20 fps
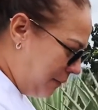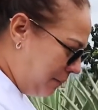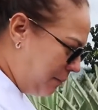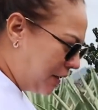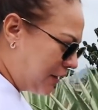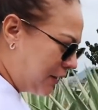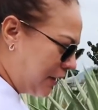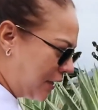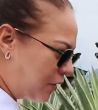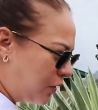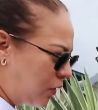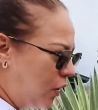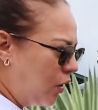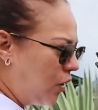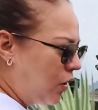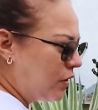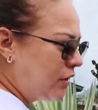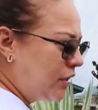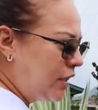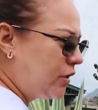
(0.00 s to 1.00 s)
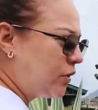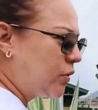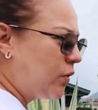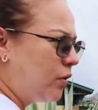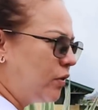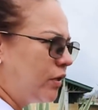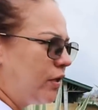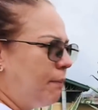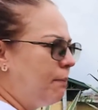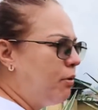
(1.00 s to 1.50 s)
maglaro. Dito
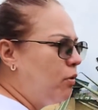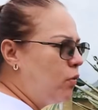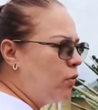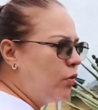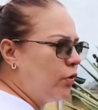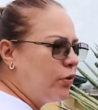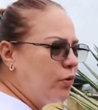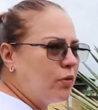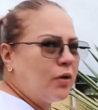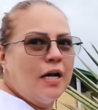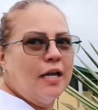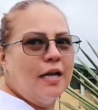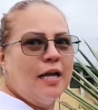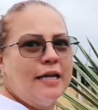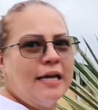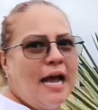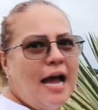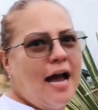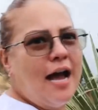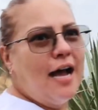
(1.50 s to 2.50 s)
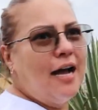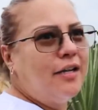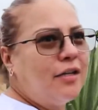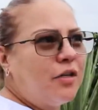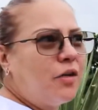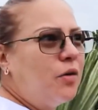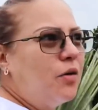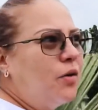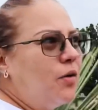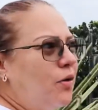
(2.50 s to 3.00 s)
ko nabuo yung kalayaan
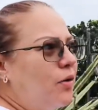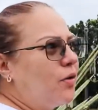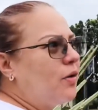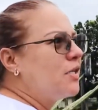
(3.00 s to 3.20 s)
ko.